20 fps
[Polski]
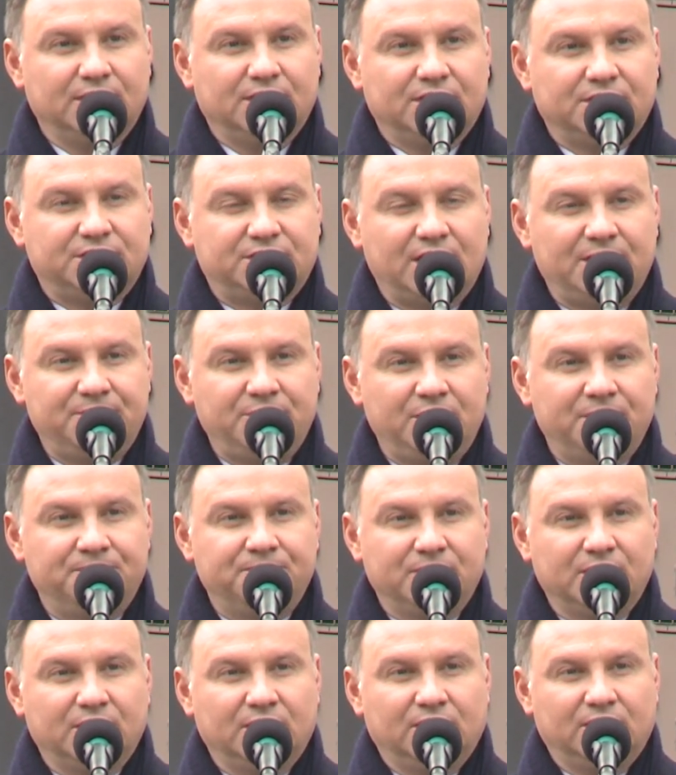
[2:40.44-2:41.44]
Chcemy
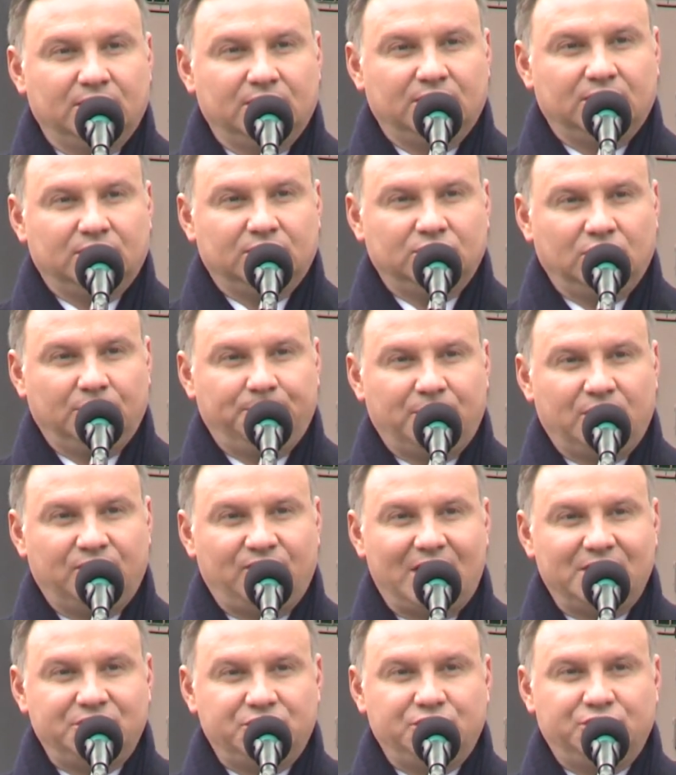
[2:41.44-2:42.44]

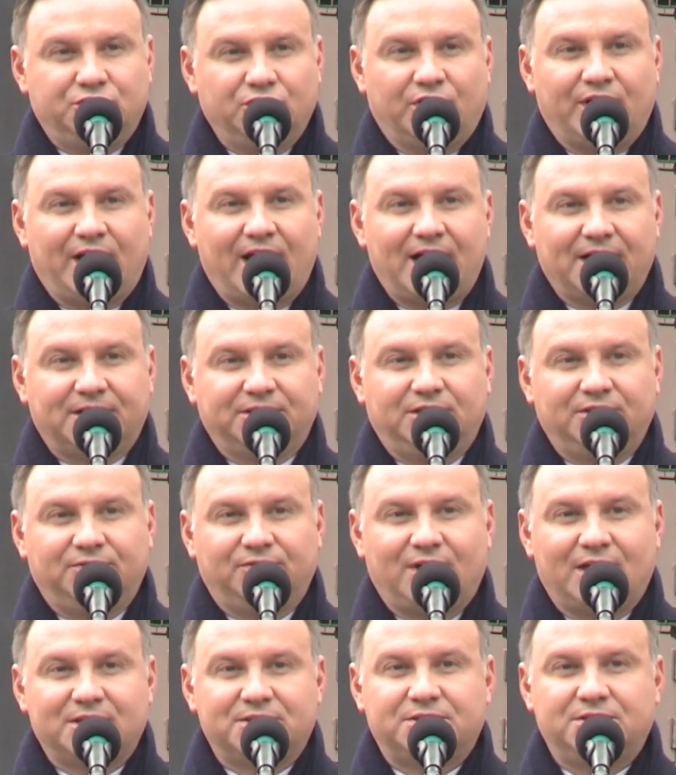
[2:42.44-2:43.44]
doprowadzić do
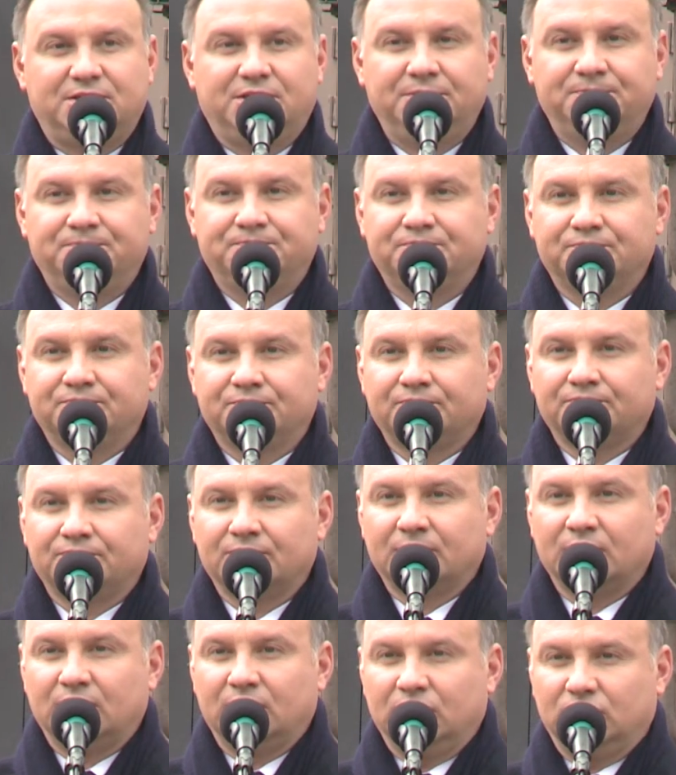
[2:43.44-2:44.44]
reaktywacji
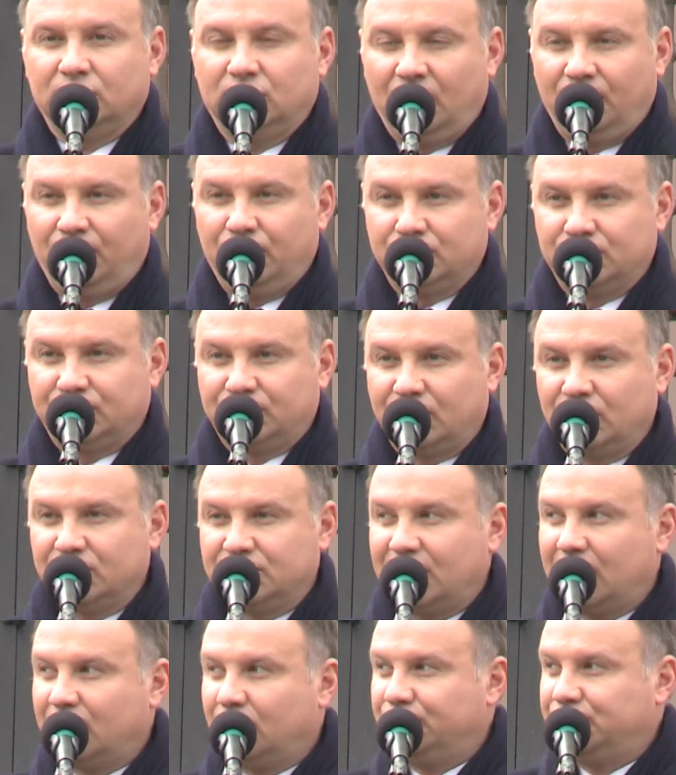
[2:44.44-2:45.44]
dowództw
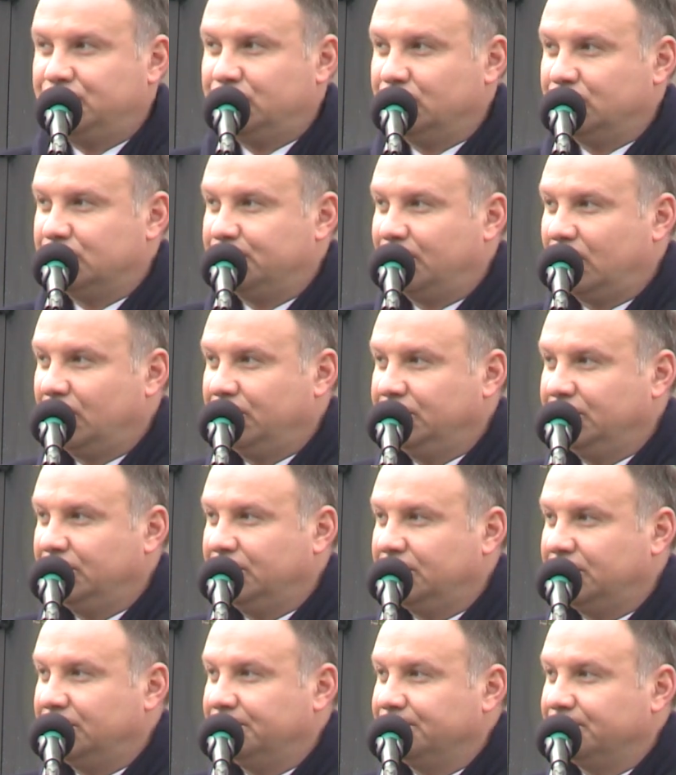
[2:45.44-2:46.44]
rodzajów sił
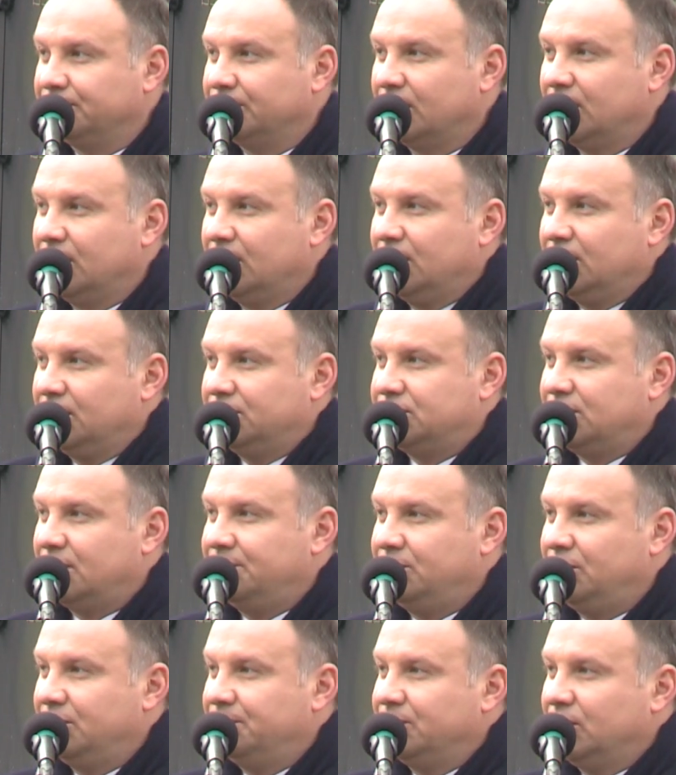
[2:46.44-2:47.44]
zbrojnych.
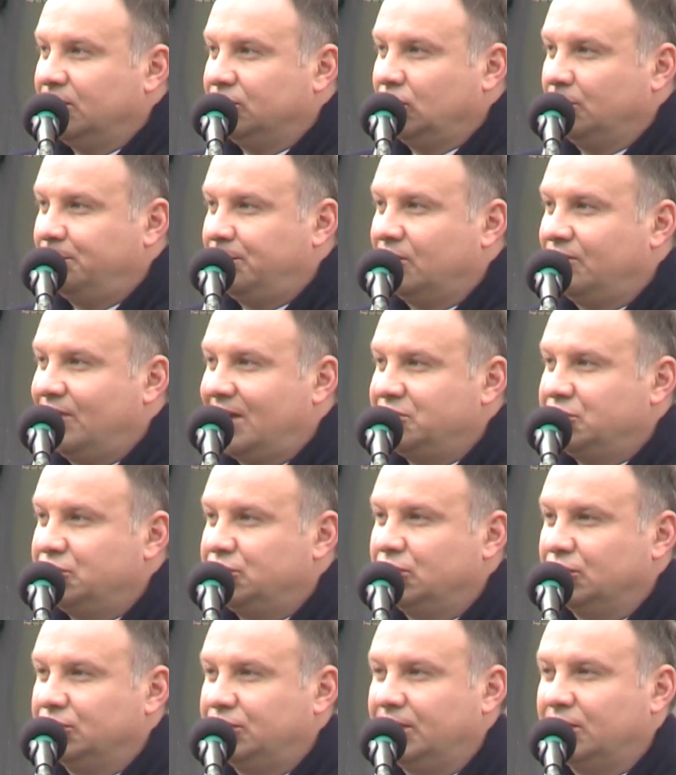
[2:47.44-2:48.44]
Chcemy
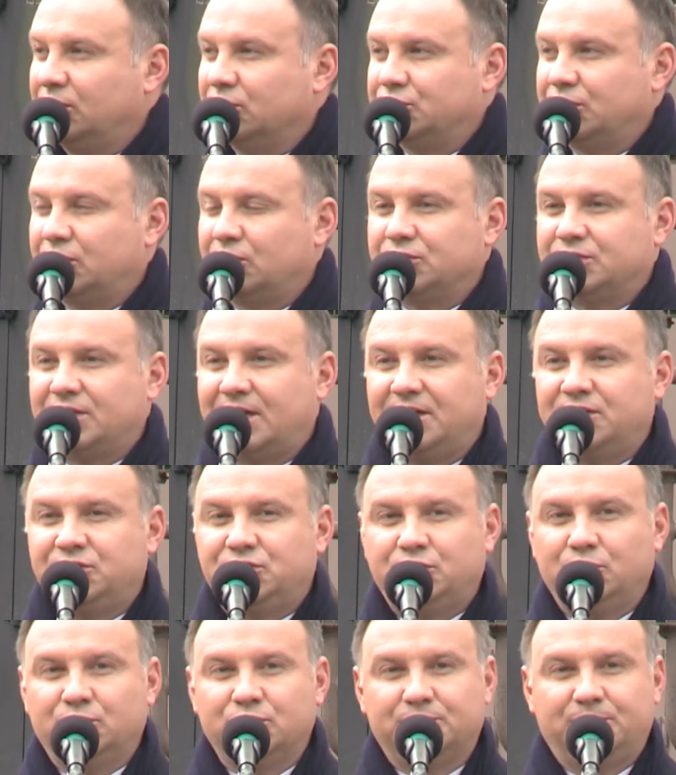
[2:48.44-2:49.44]
doprowadzić do tego, że rodzaje
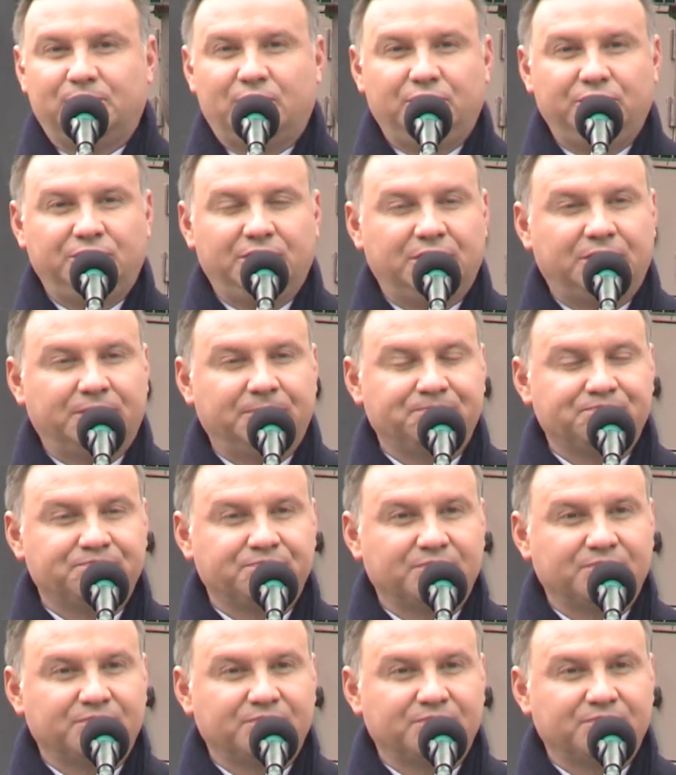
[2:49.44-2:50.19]
sił zbrojnych